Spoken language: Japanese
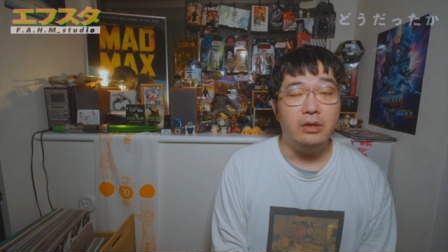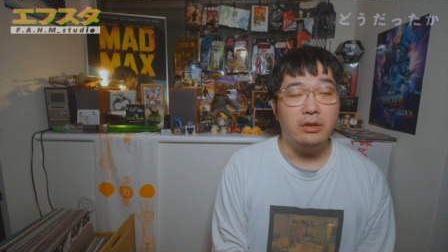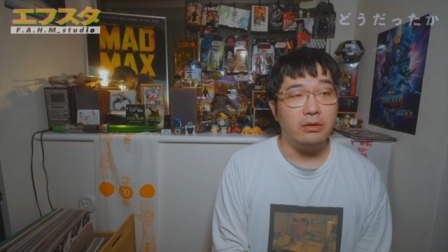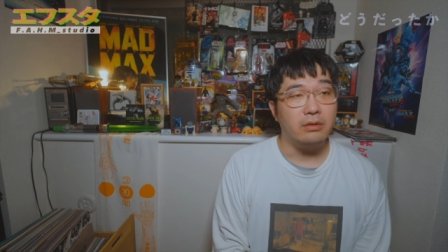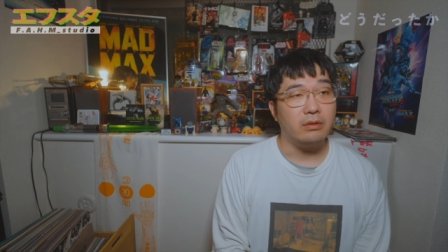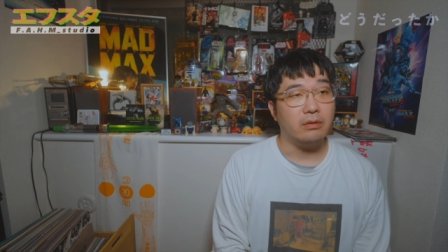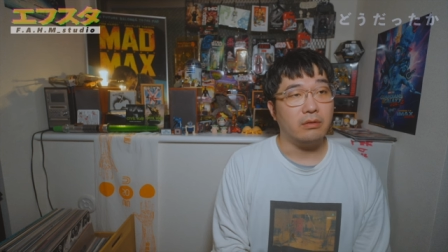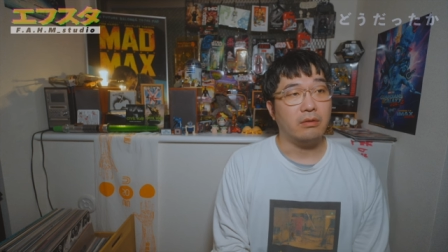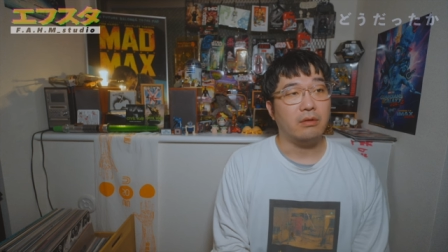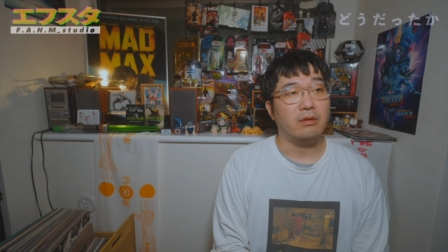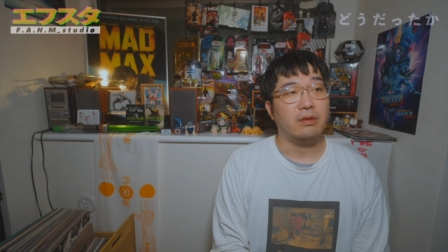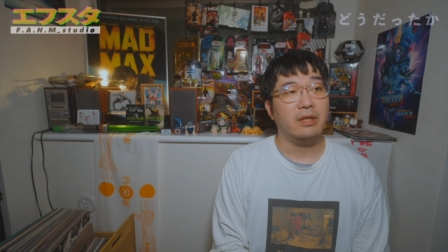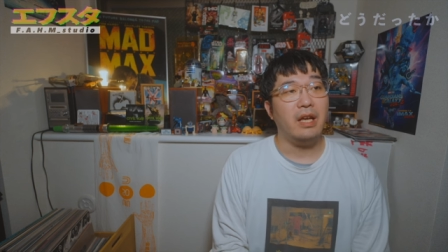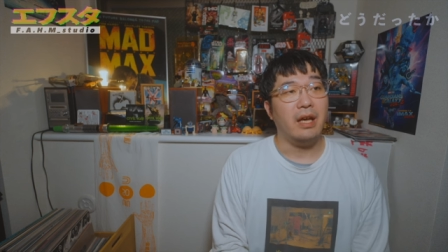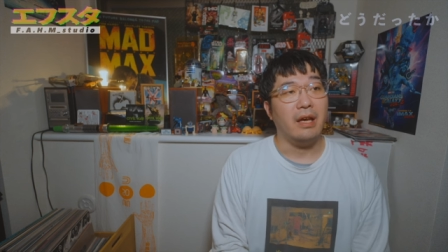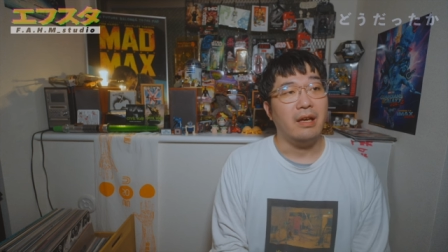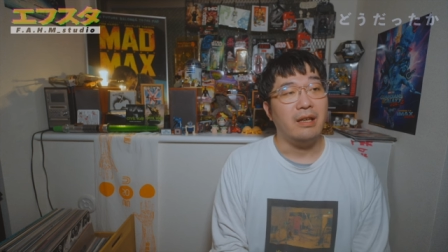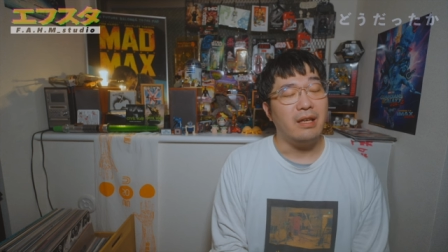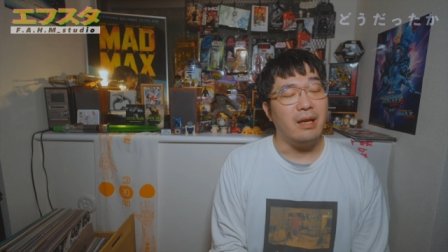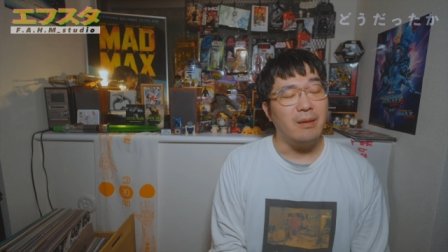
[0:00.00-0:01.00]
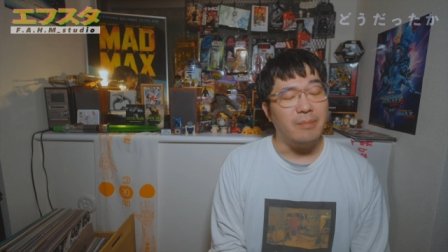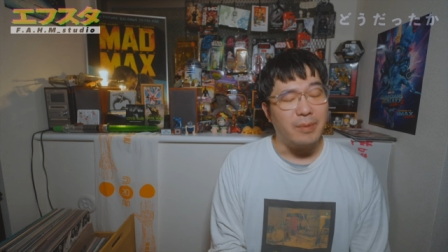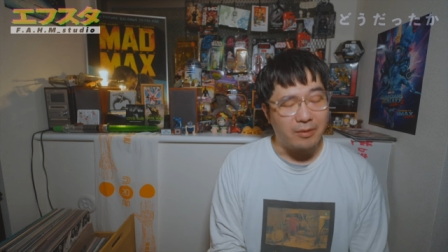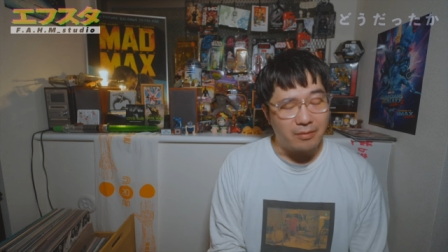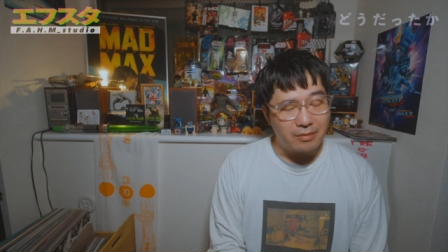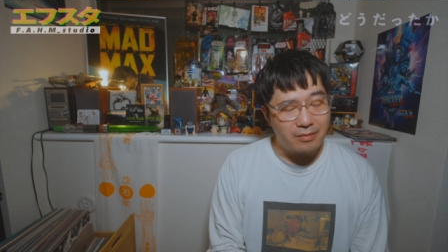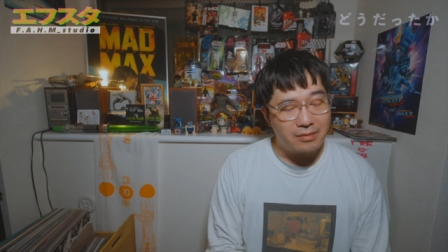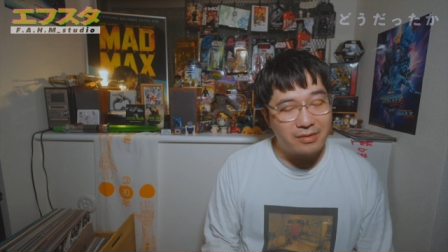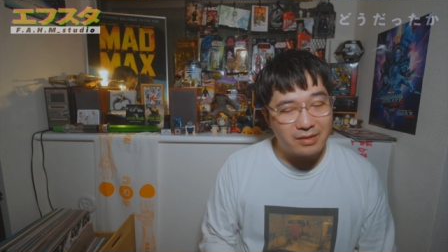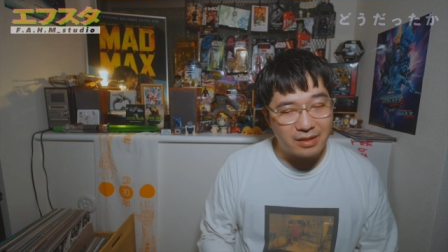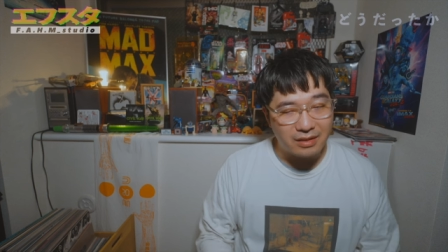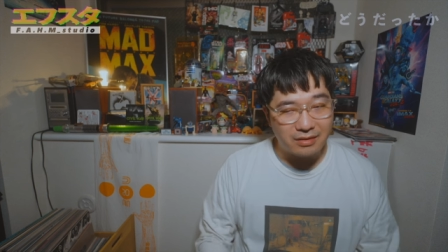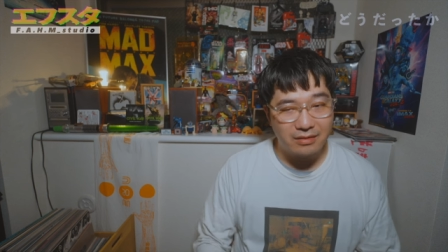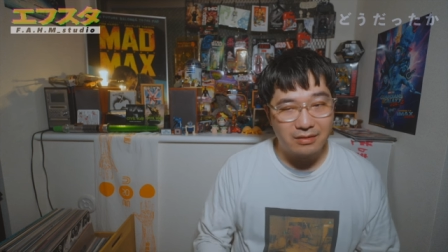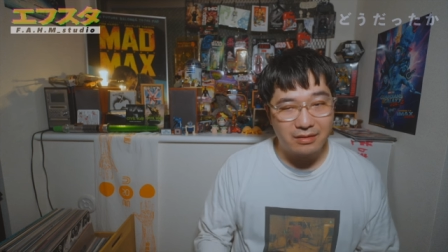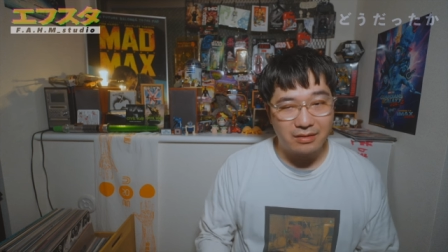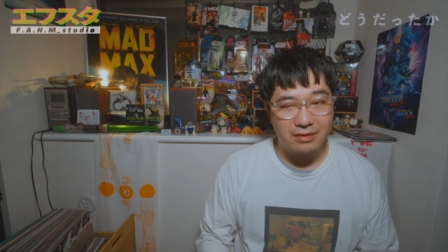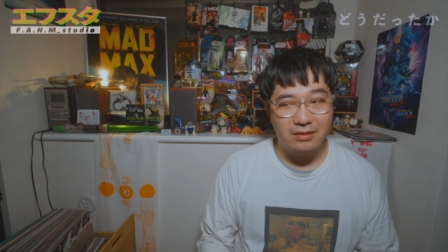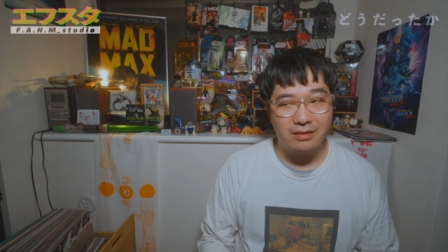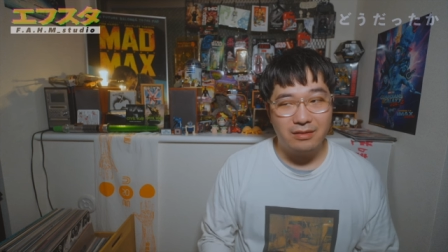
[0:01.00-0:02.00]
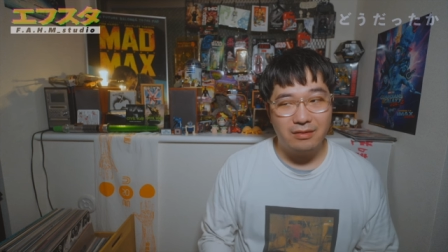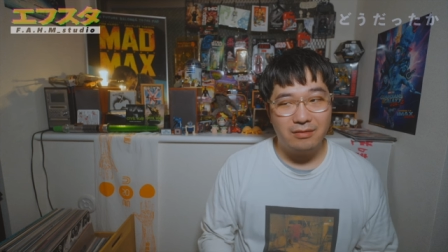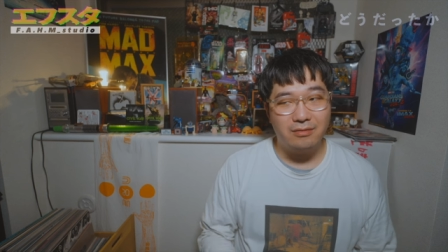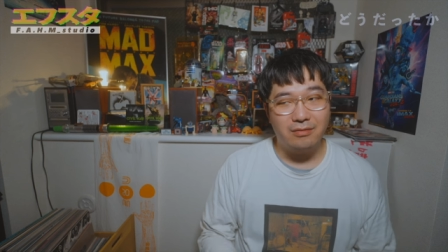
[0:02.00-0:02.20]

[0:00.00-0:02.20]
いうところでやっぱ今作